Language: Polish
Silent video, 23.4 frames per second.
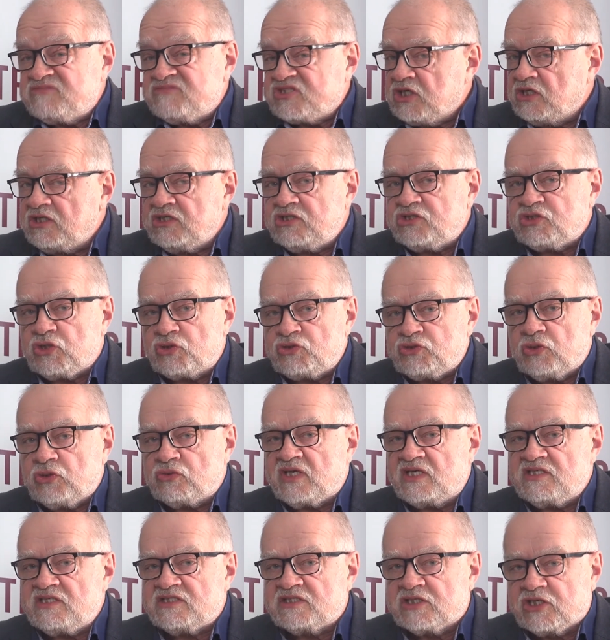Czyli coś
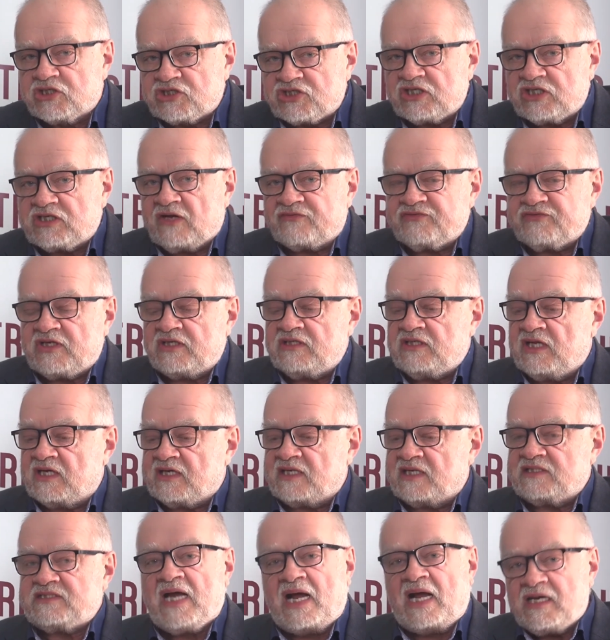tutaj zgrzyta w tej
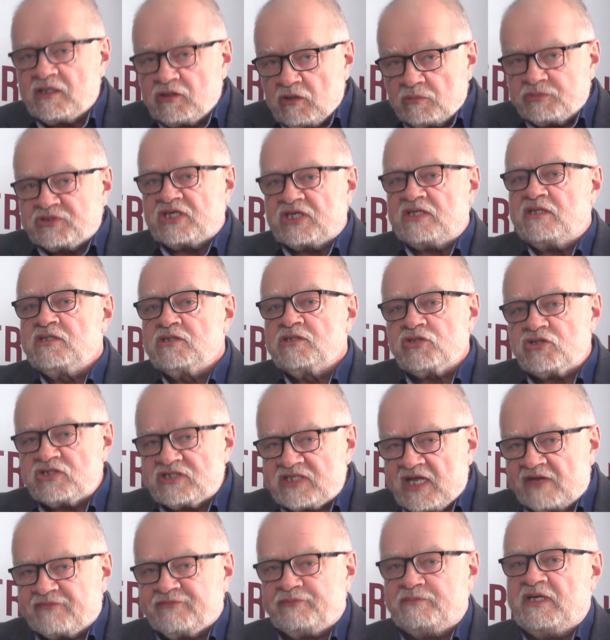narracji. Ale dobrze,
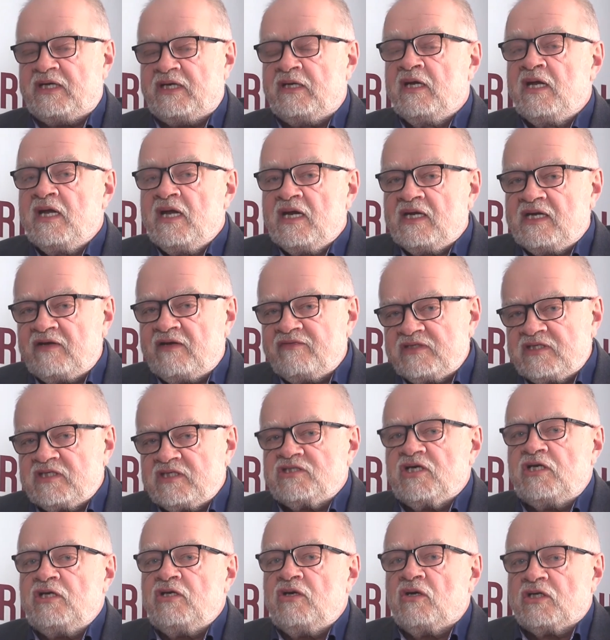zostawmy. Nawet
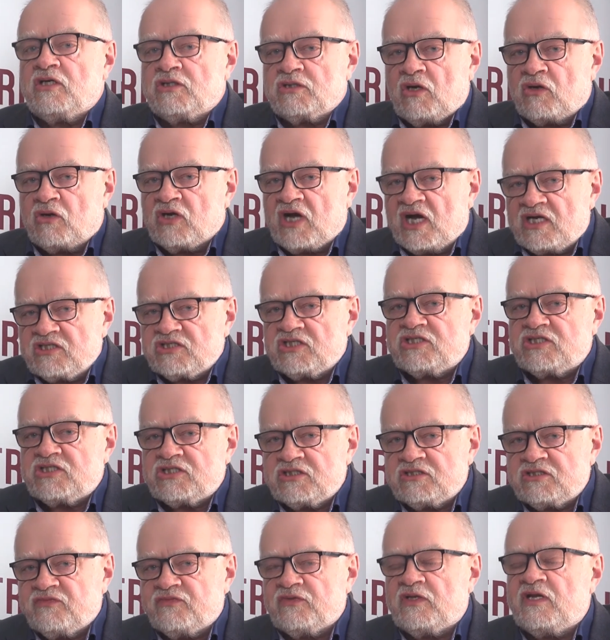jeżeli oka okaże się,
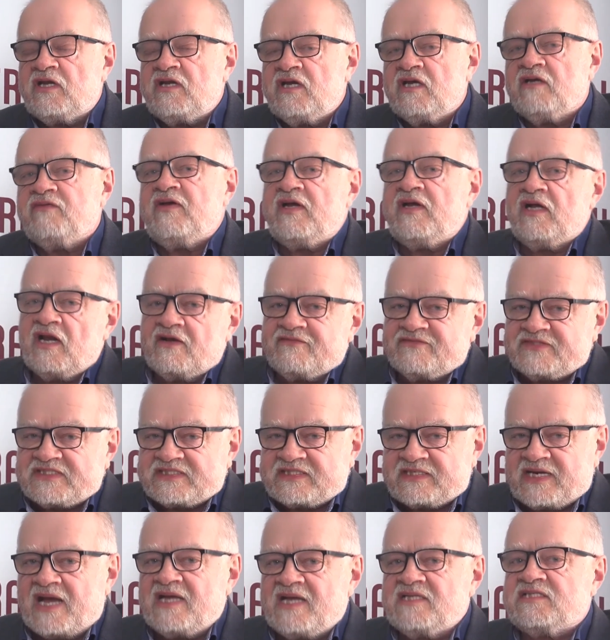że dwutlenek węgla
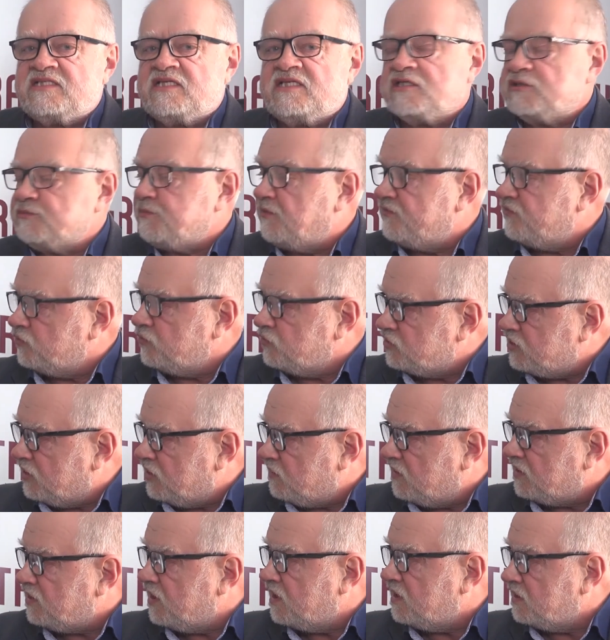wzrasta z powodu
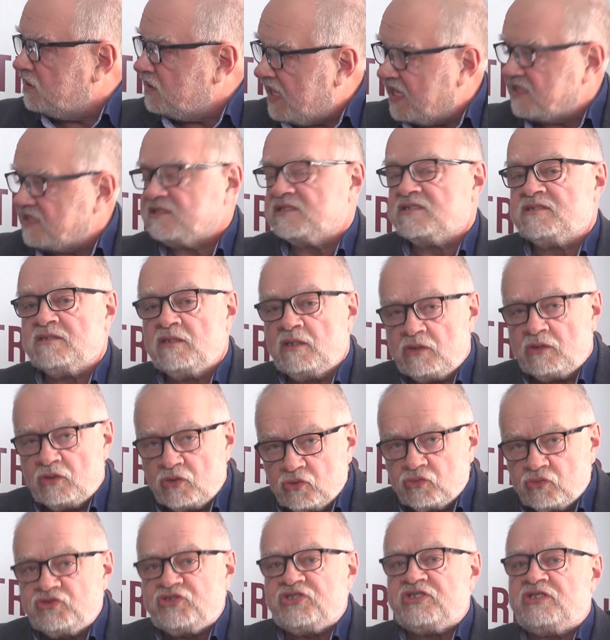działania nas,
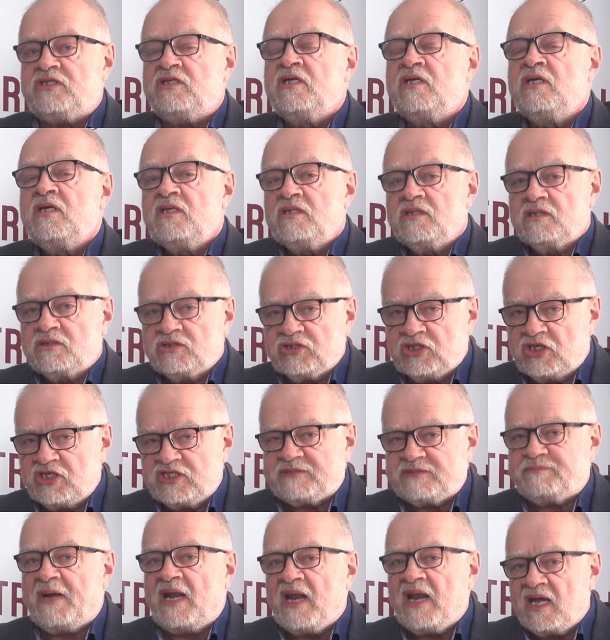ludzi, czyli
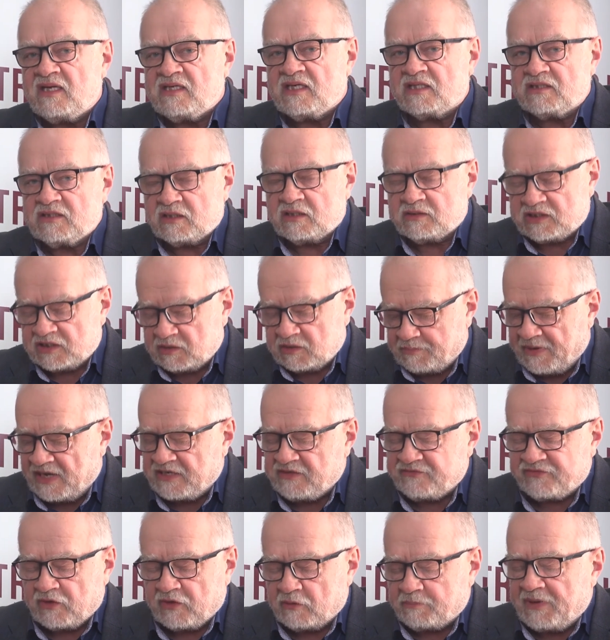spalania tych, tych
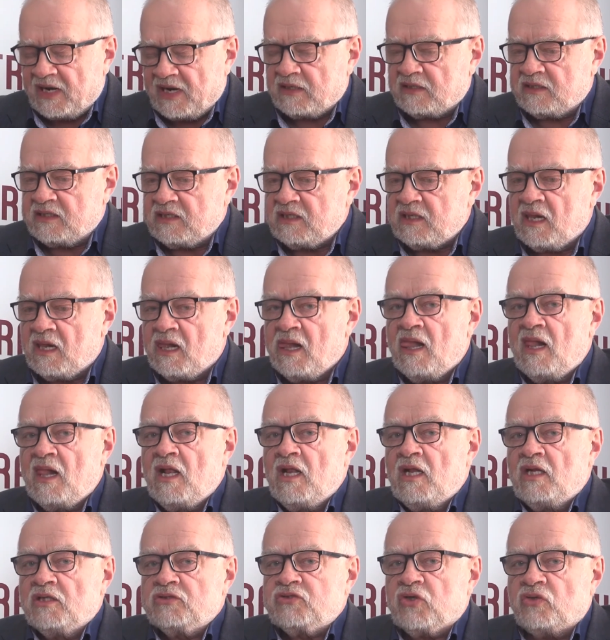paliw kopalnych,
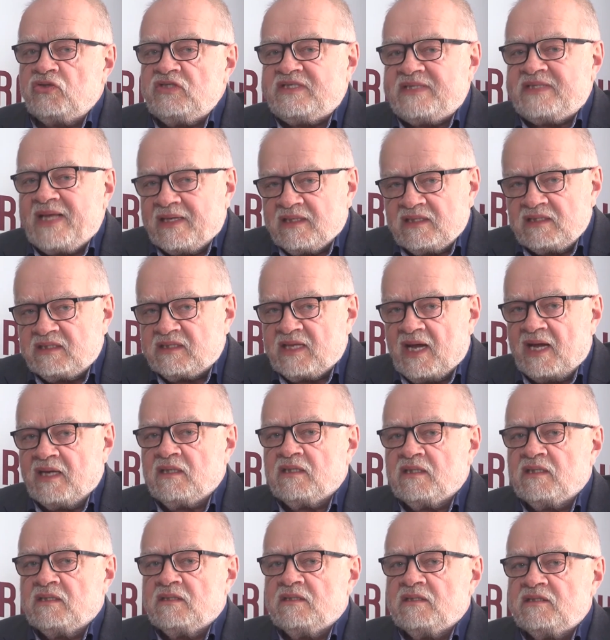to i tak, i
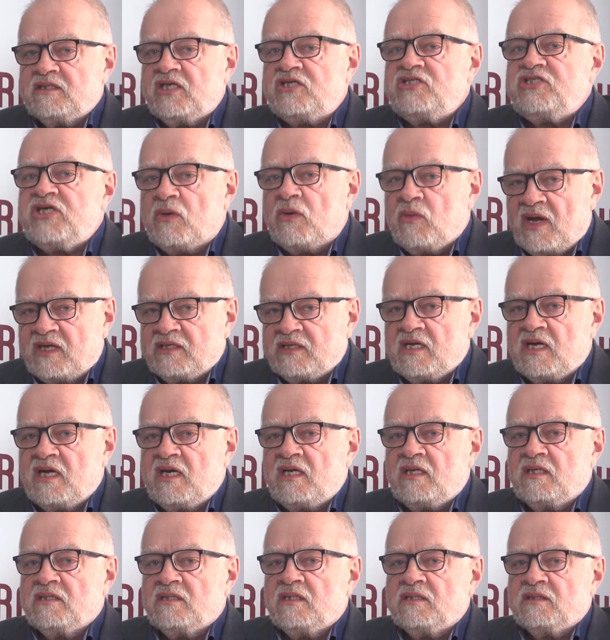tak te
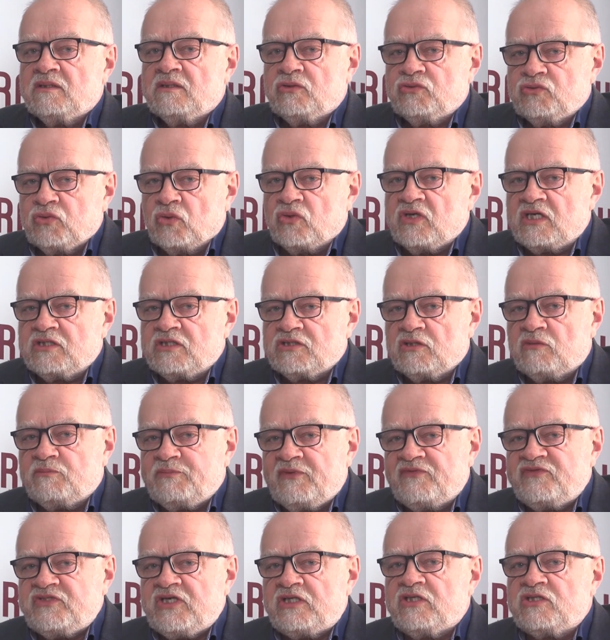działania, które są
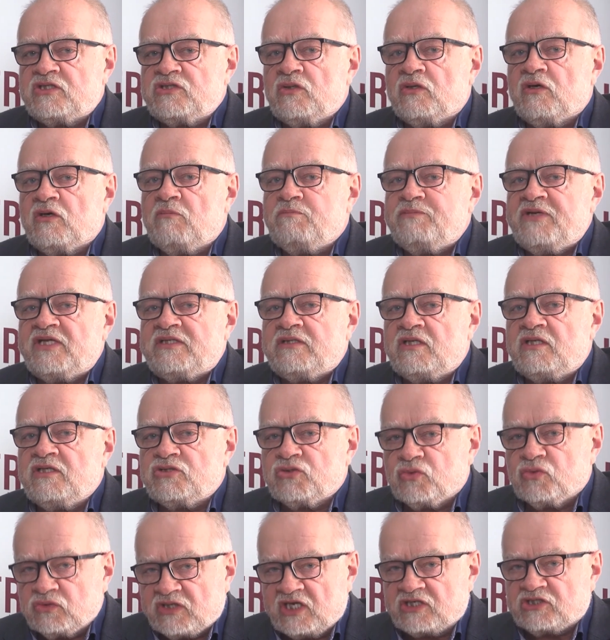powzięte, są kompletnie
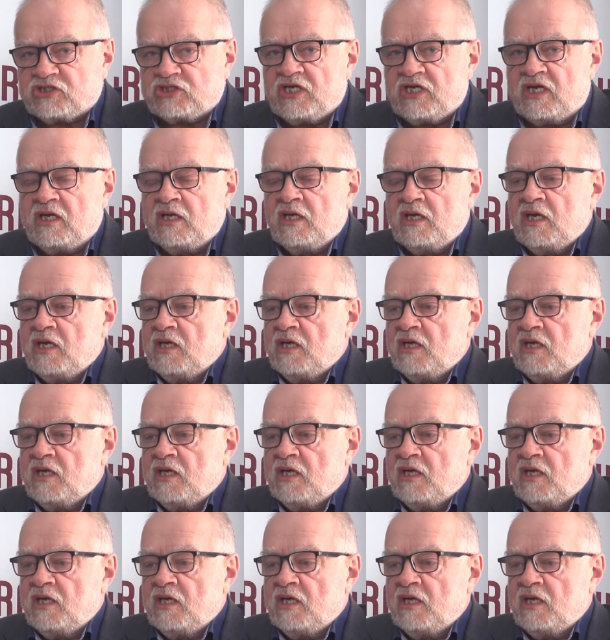nieskuteczne.